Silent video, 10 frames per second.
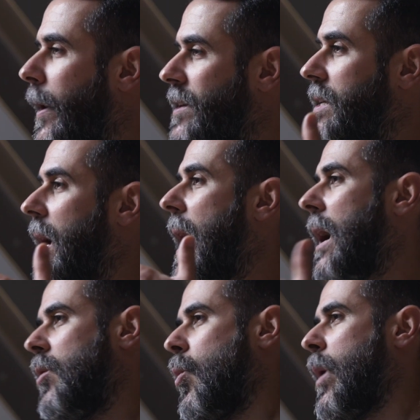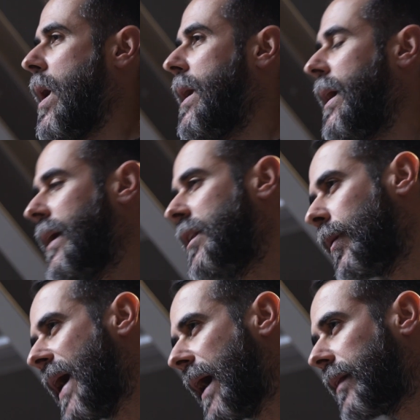Lawrence Holloway,
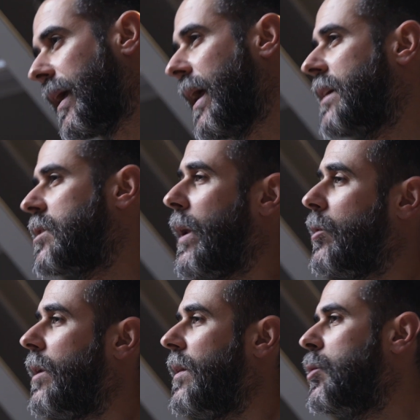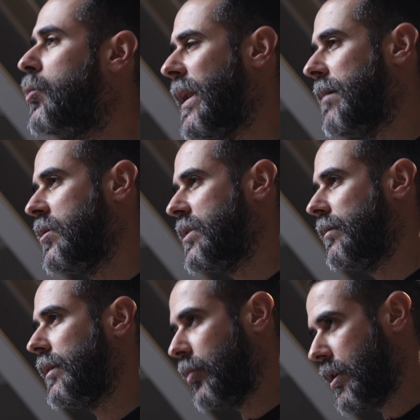critico d'arte e ex curatore del Guggenheim
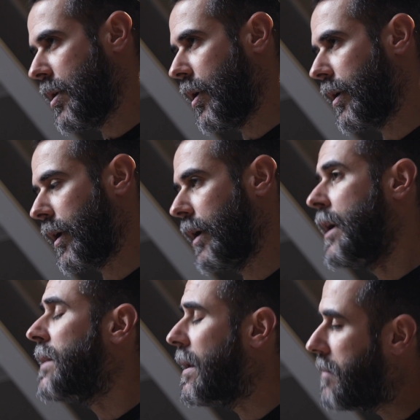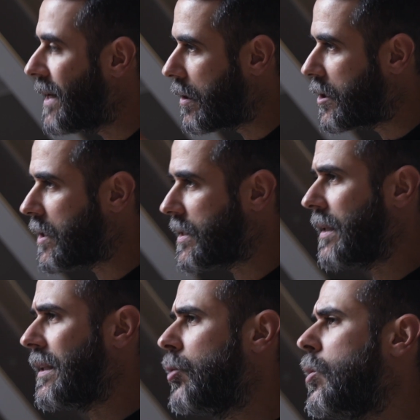Museum di New York, nel
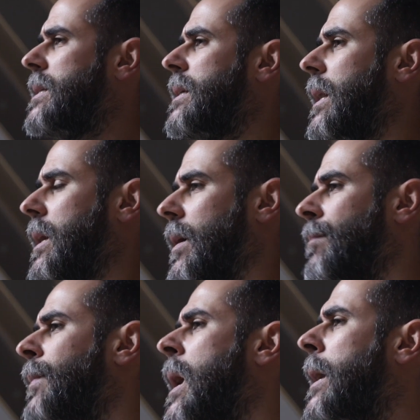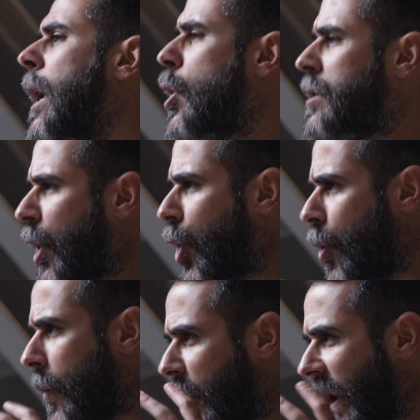1972 scrive Che
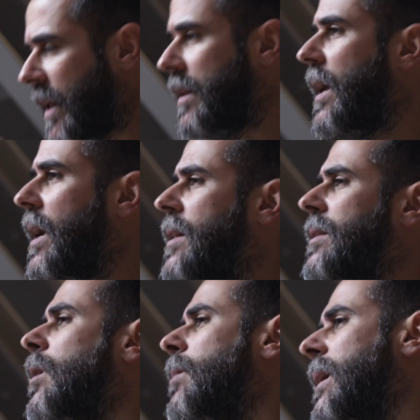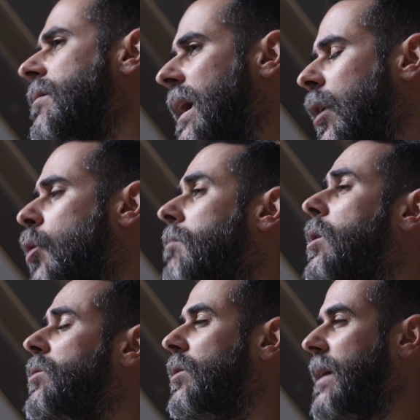cosa comprende il termine
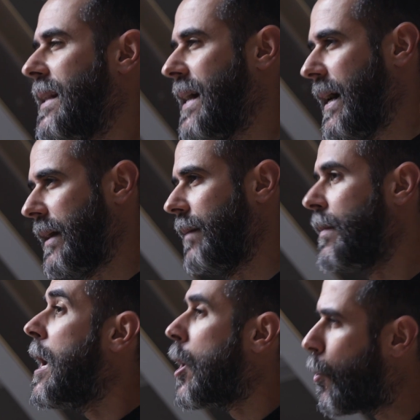vago mondo dell'arte?